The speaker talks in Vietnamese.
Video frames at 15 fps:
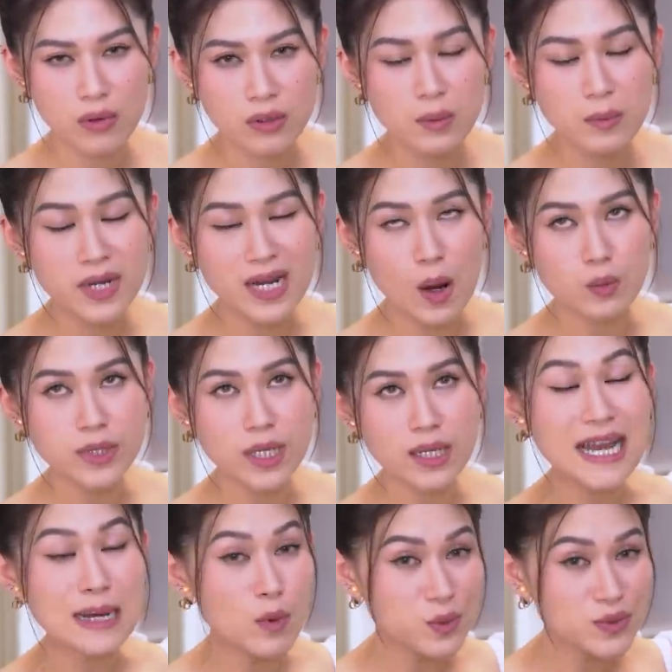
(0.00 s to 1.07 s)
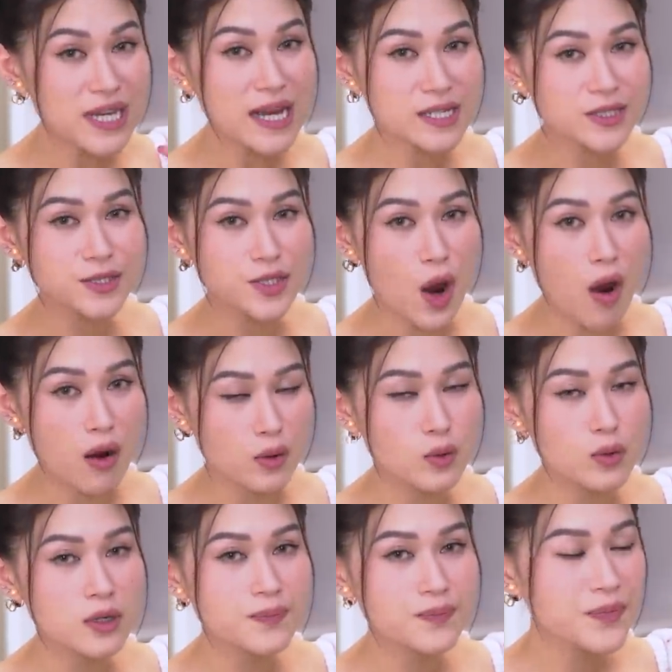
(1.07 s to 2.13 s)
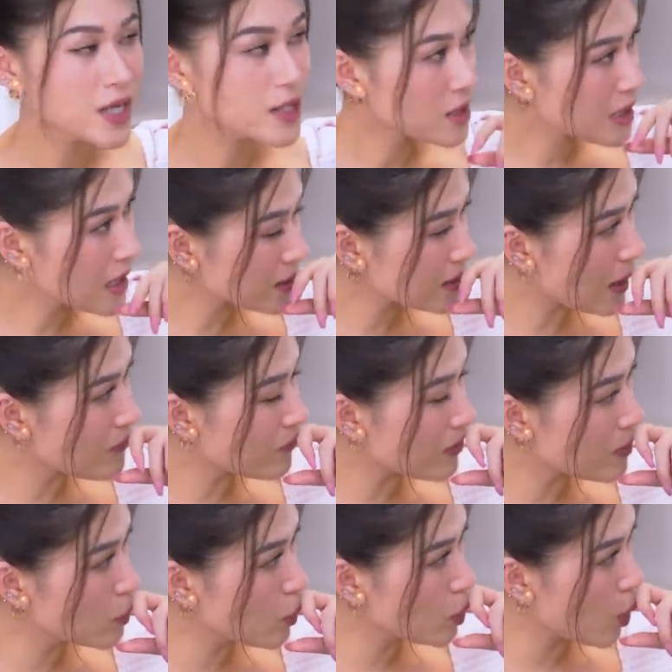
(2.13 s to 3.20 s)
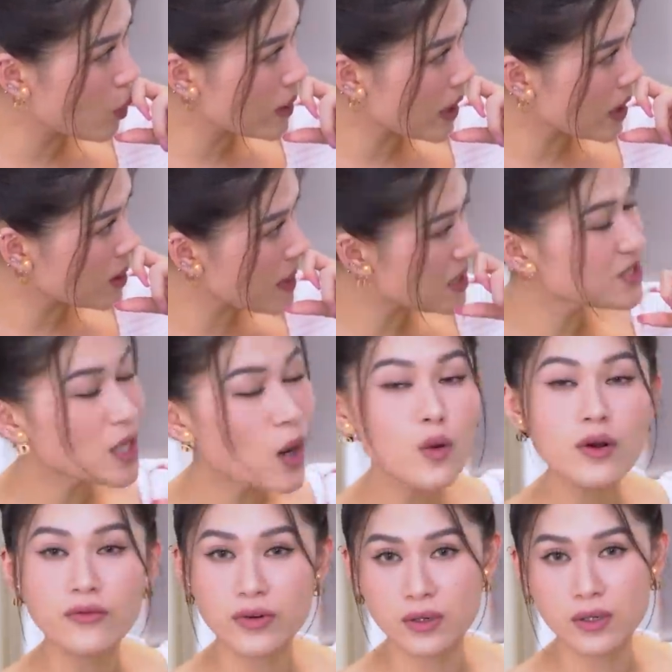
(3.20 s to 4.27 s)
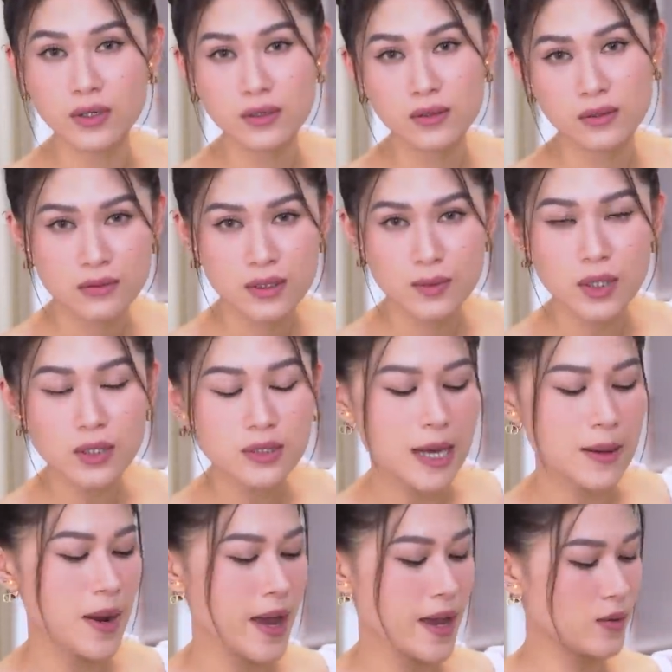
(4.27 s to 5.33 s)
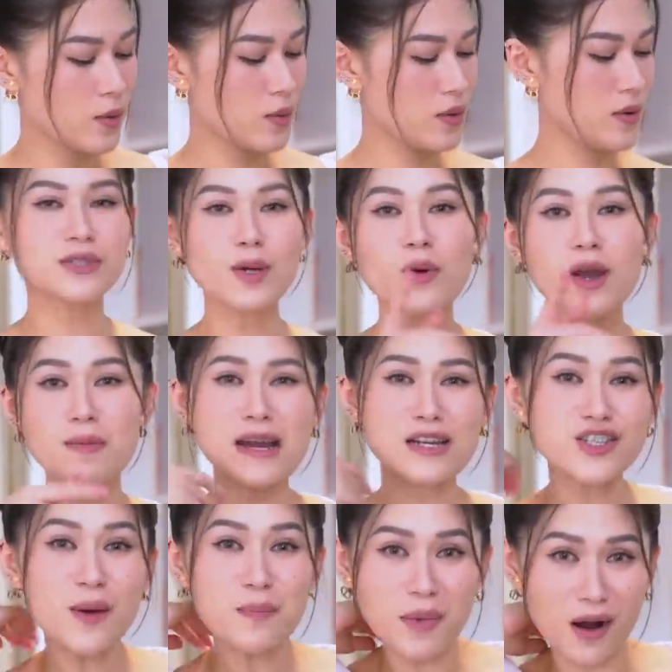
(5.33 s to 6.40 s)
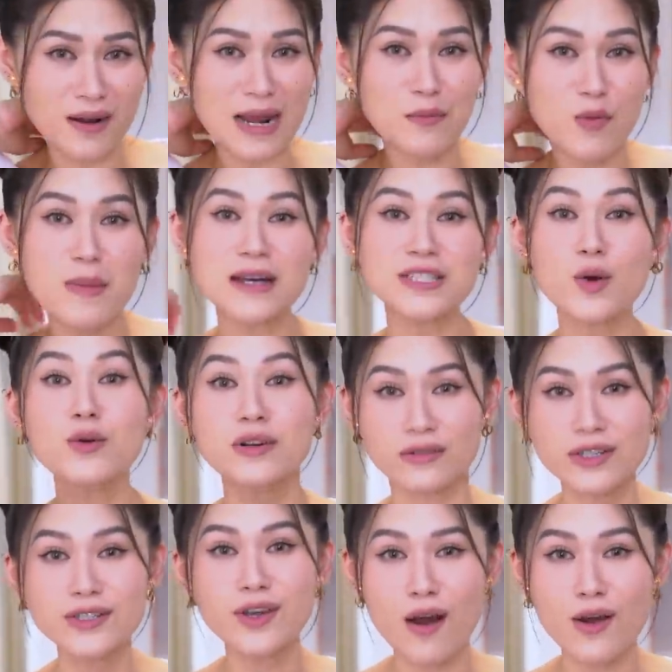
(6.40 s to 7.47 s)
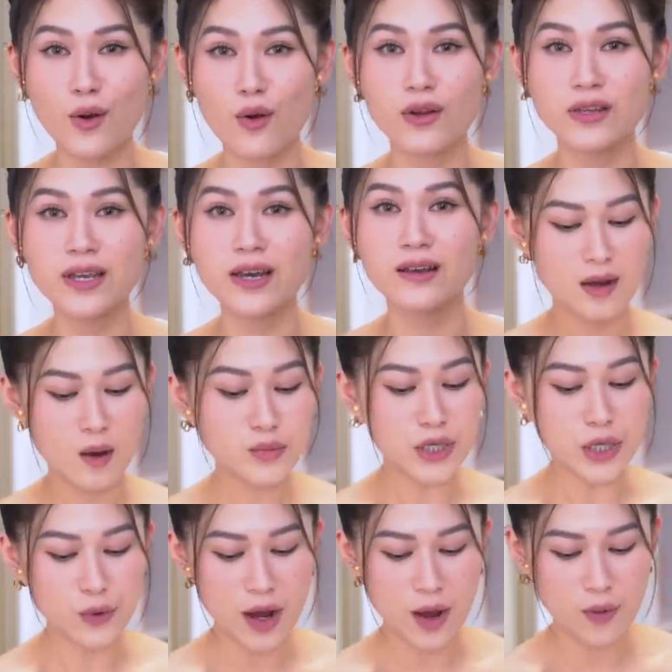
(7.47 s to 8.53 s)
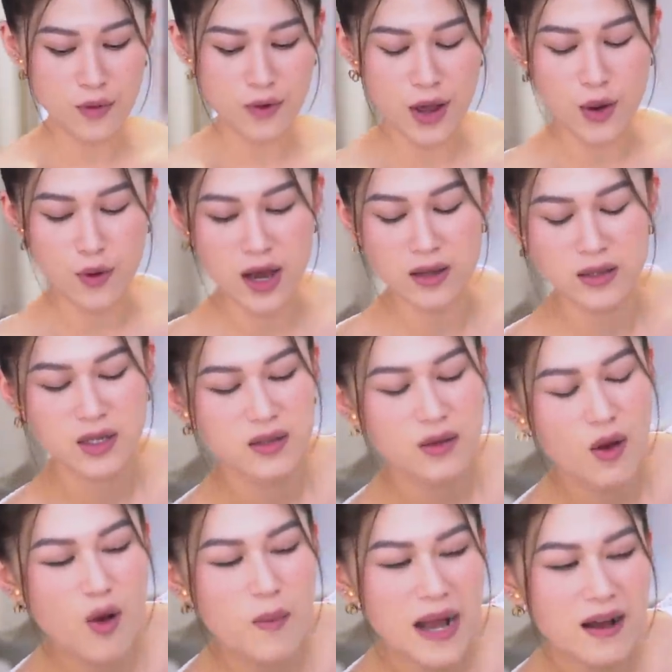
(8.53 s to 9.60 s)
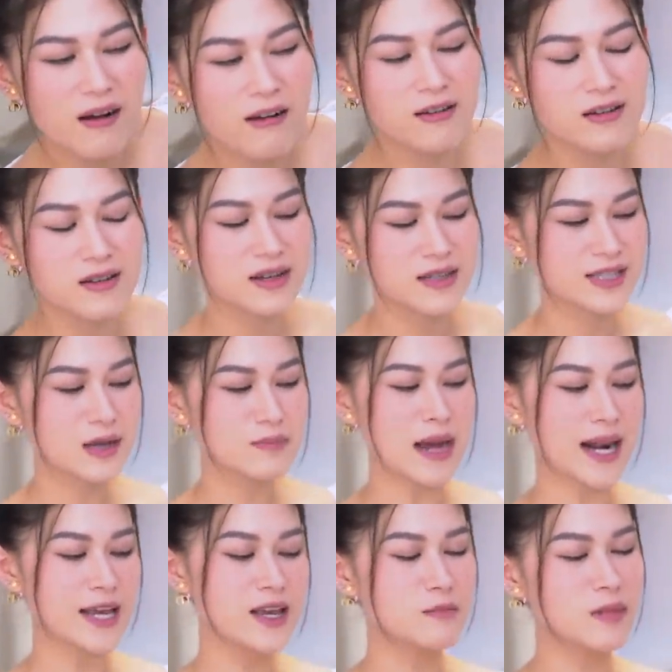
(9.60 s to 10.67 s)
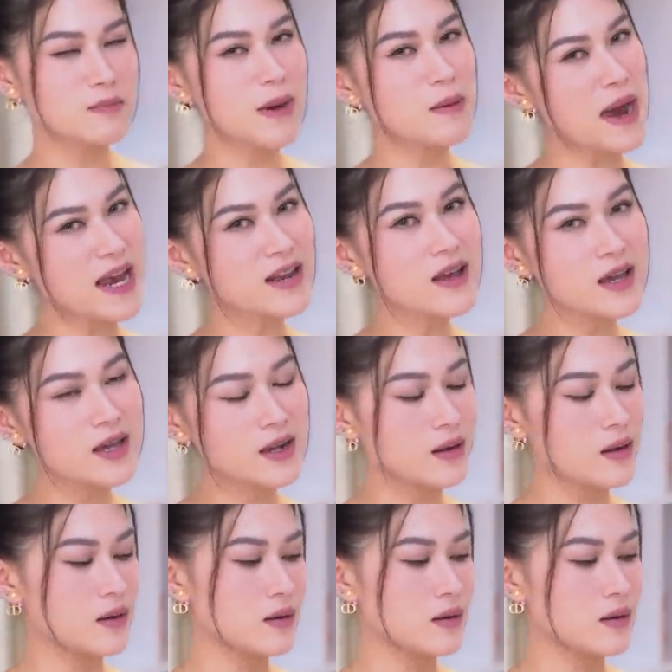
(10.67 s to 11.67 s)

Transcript: Nó bị rộng chắc cả một size tròn luôn á. Tức là Tâm phải mua đôi này 36 là vừa. Tâm tức dã man luôn. Trong khi bạn shopper đã mua 36,5 cho rồi nữa nha. Không chịu đâu, kêu là thôi bạn ơi, chắc bạn lấy cho mình 37 đi này.